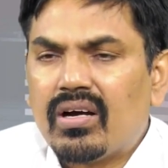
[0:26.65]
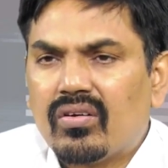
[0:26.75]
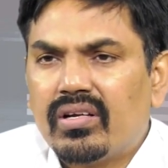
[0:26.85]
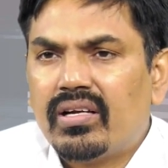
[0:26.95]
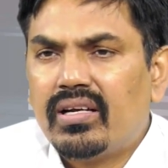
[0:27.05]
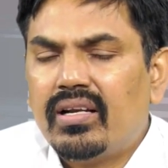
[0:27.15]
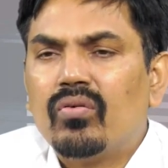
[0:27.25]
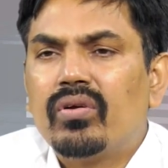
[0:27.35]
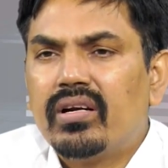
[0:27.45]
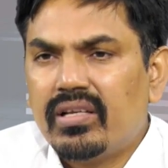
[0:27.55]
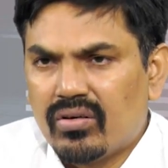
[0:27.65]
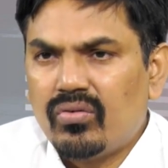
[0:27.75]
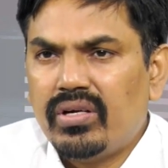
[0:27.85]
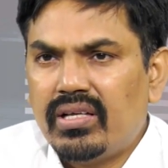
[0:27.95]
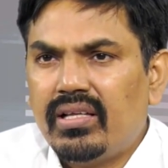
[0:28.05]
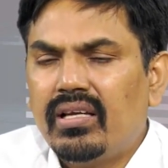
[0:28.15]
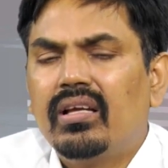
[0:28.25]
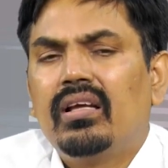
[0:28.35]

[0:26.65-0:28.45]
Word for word: బాగున్నాయండి డౌన్ ట్రెండ్ ఎక్కువ ఉండేది